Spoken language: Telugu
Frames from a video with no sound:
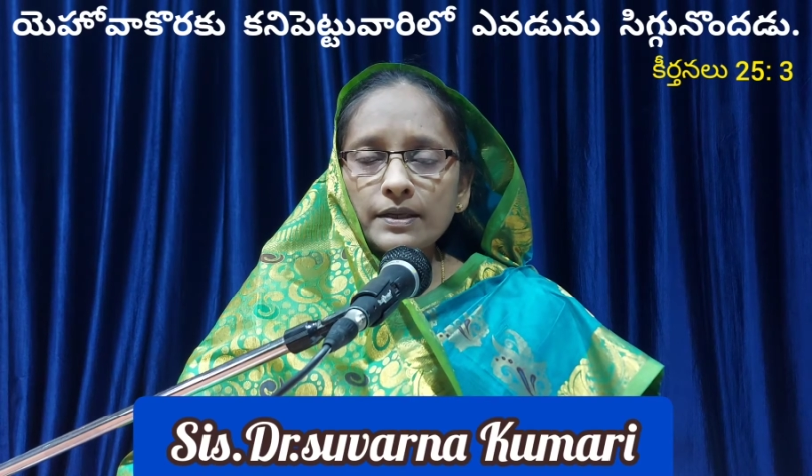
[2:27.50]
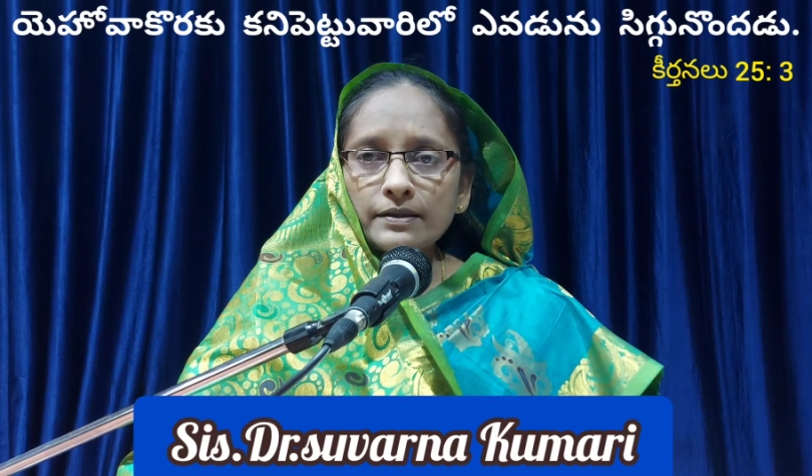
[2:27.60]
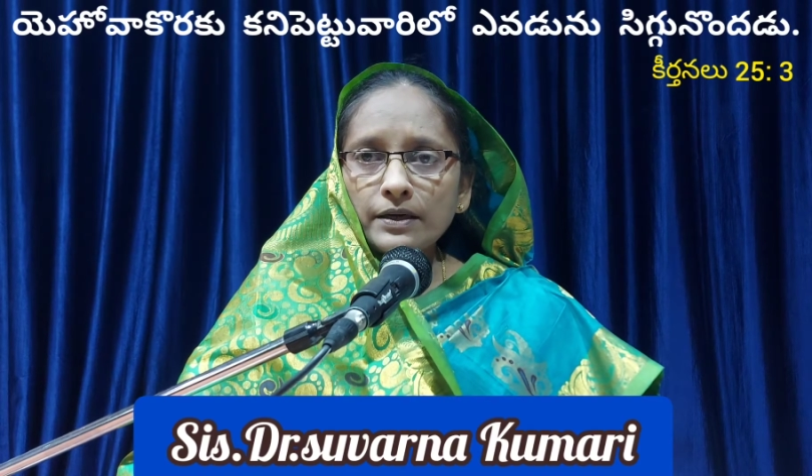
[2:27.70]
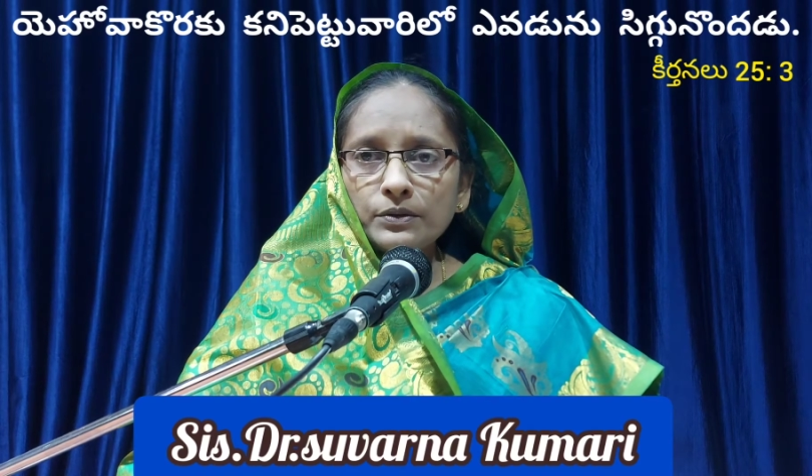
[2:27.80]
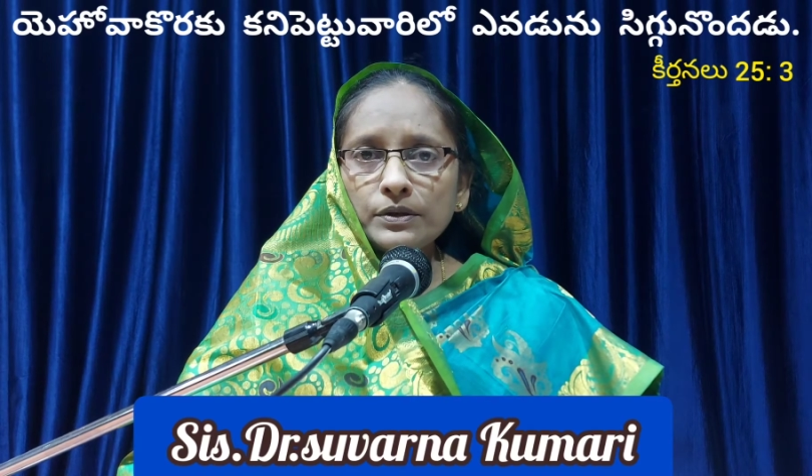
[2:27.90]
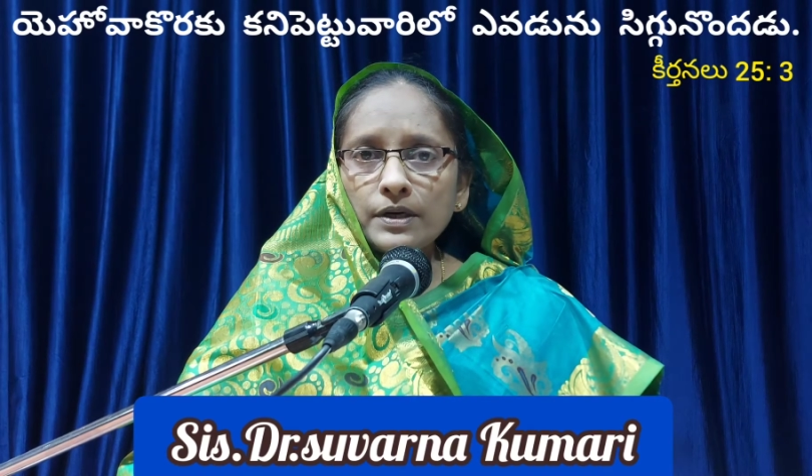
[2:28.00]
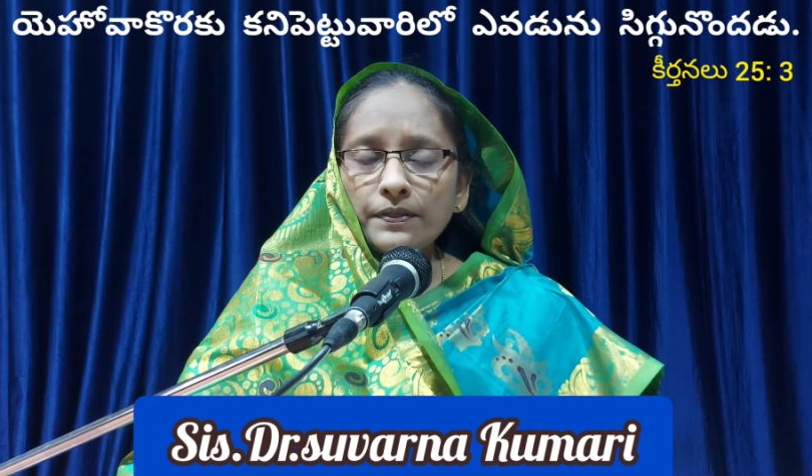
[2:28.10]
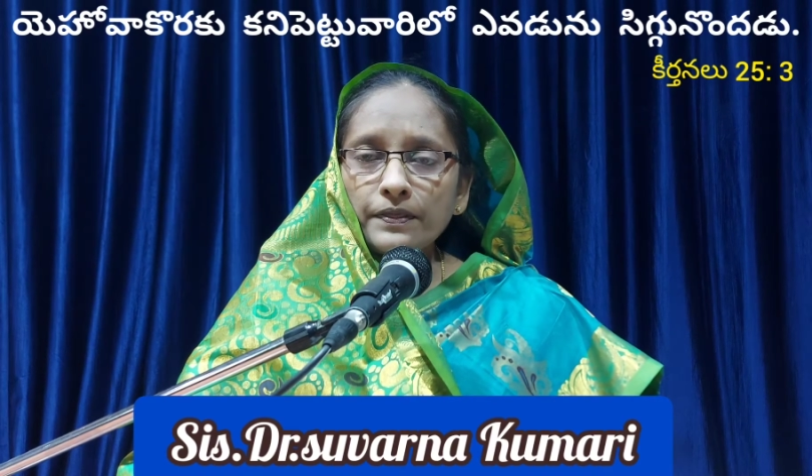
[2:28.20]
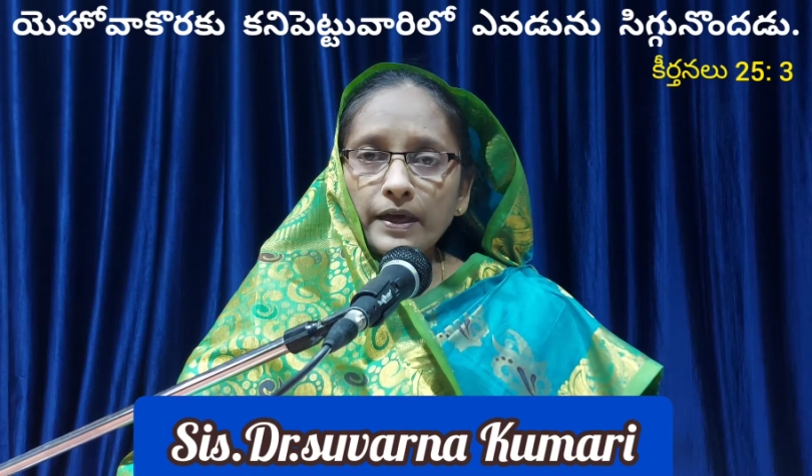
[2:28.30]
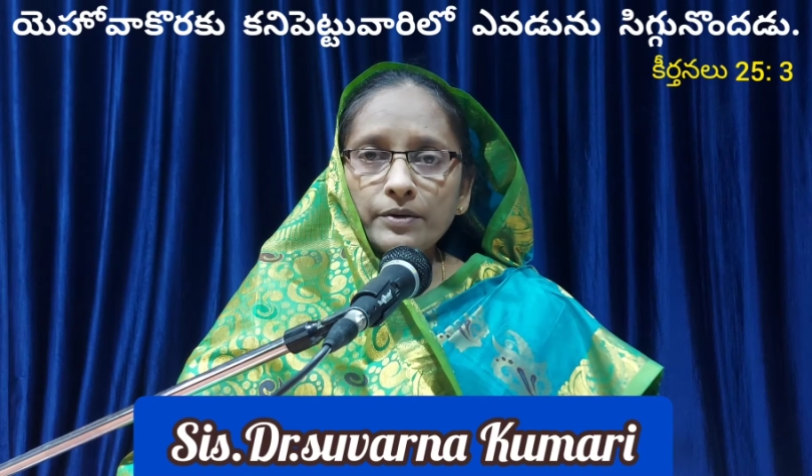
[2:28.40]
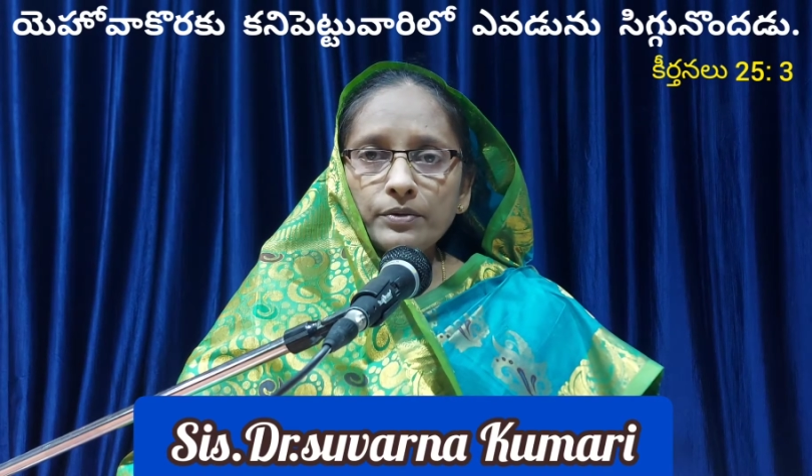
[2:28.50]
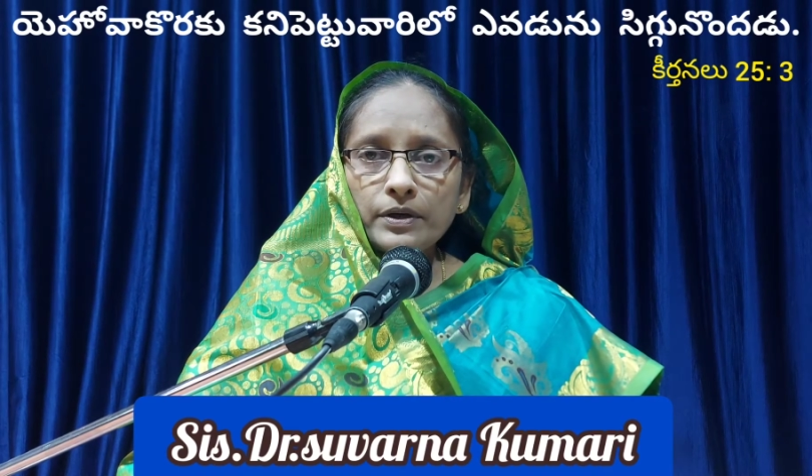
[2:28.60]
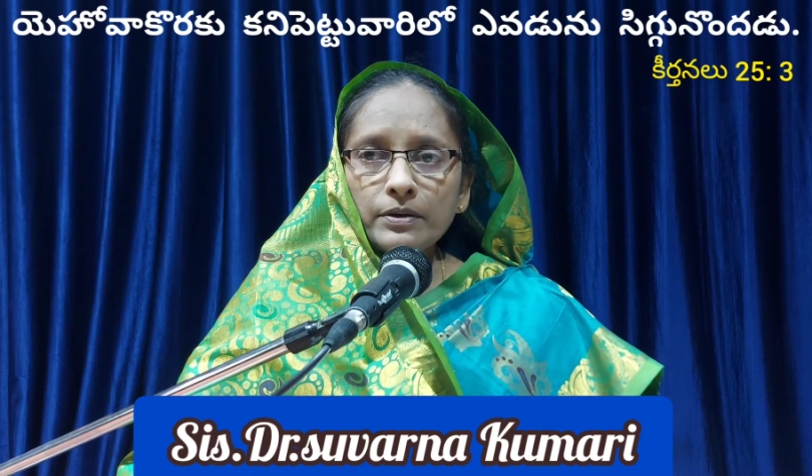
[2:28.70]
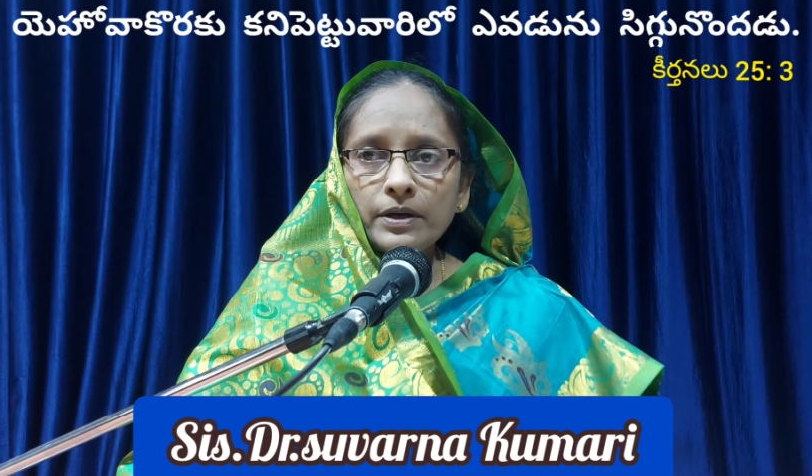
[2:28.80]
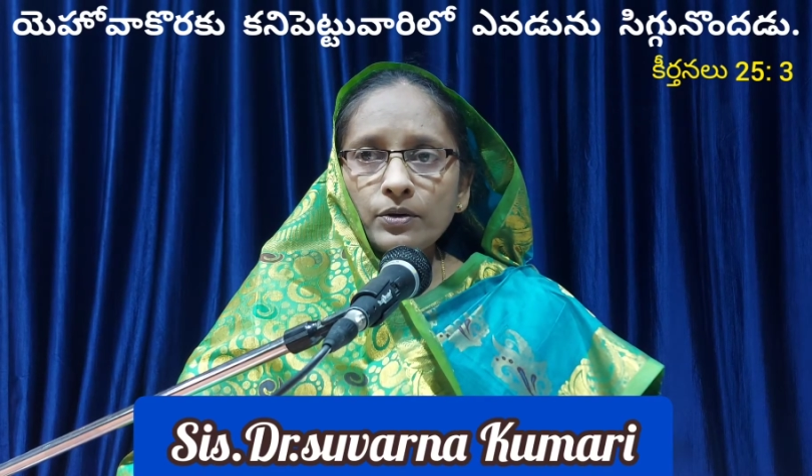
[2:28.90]
తను దేవుని
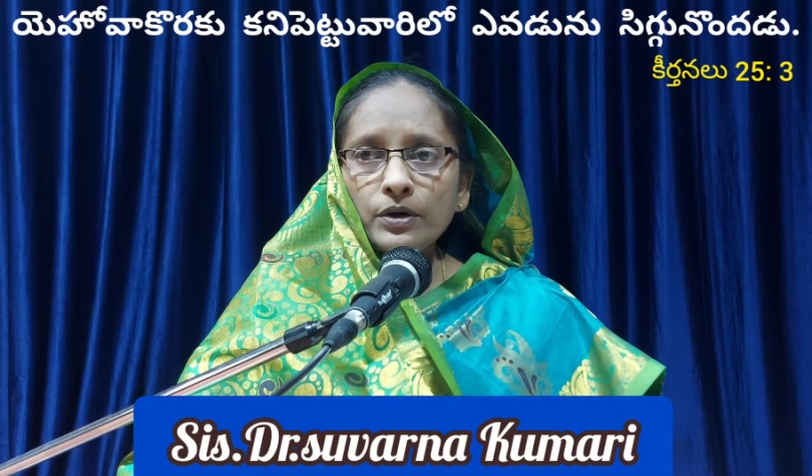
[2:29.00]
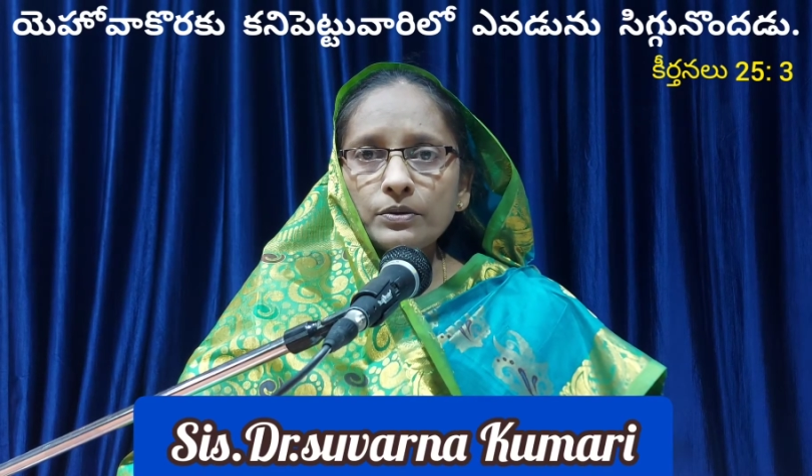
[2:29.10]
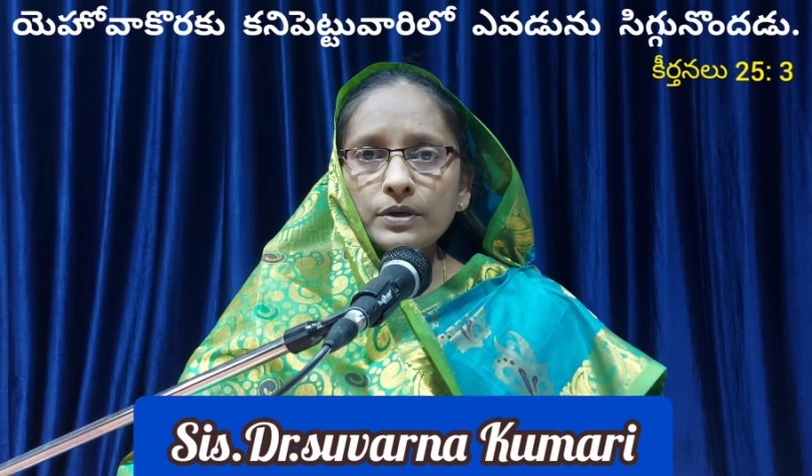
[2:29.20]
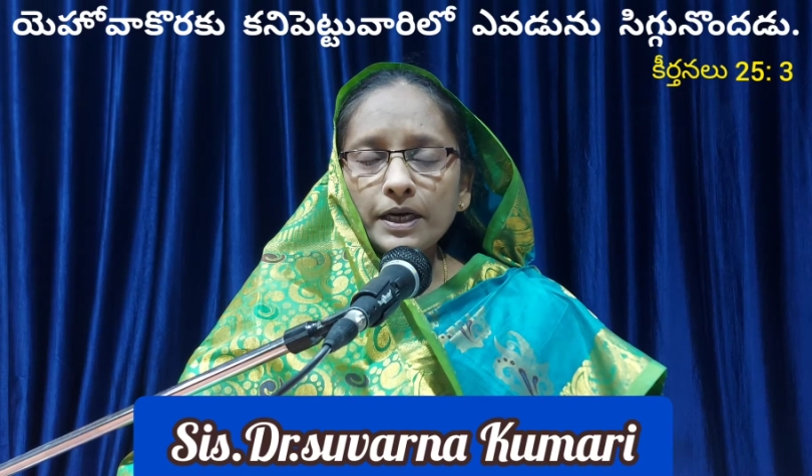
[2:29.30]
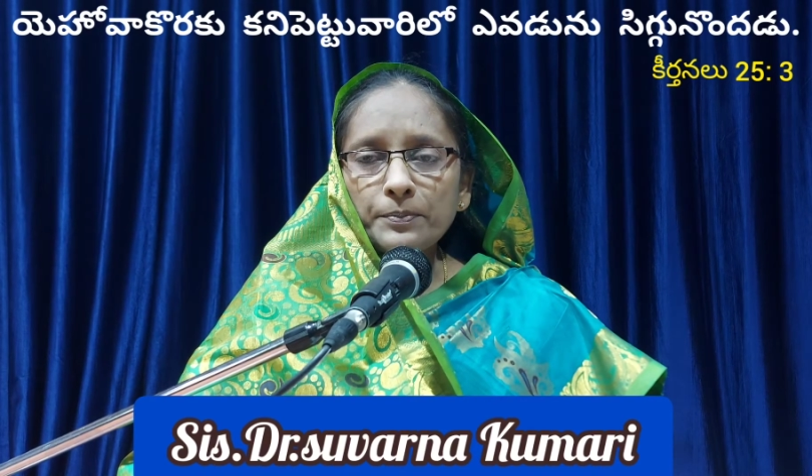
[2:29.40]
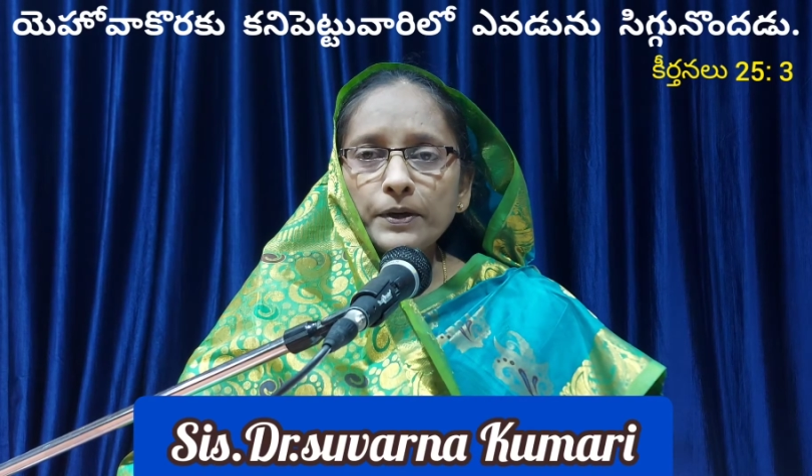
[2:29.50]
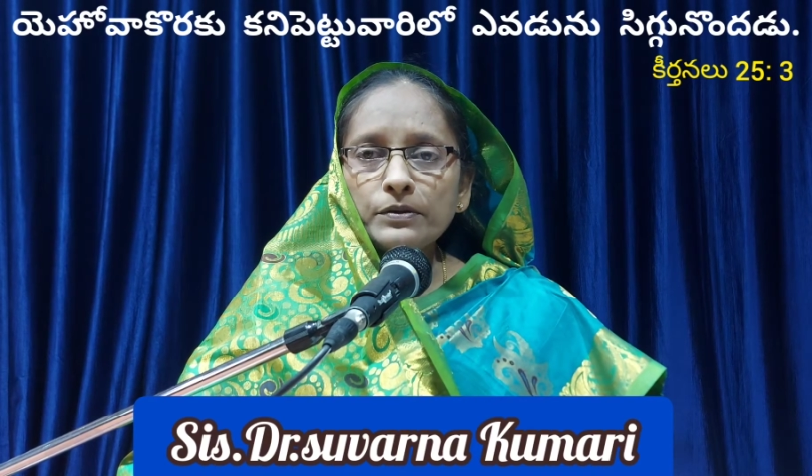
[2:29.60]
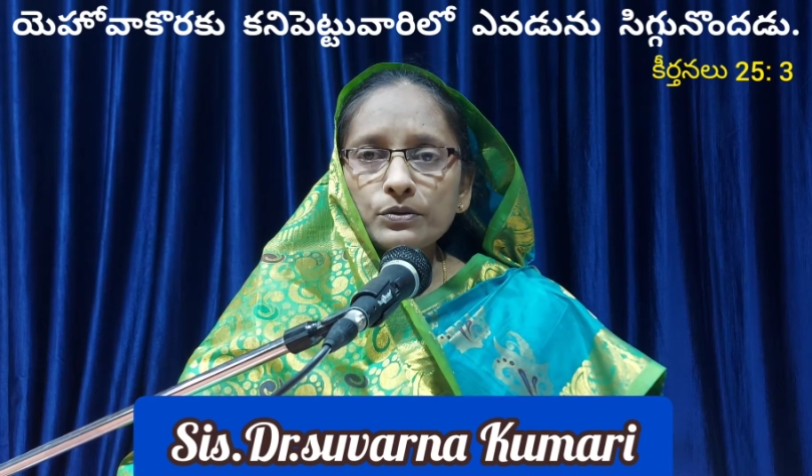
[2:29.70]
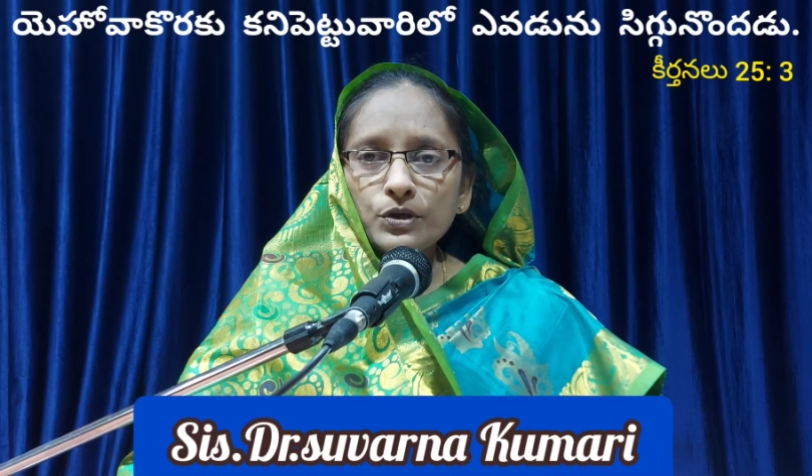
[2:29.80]
కొరకు కనిపెడుతూ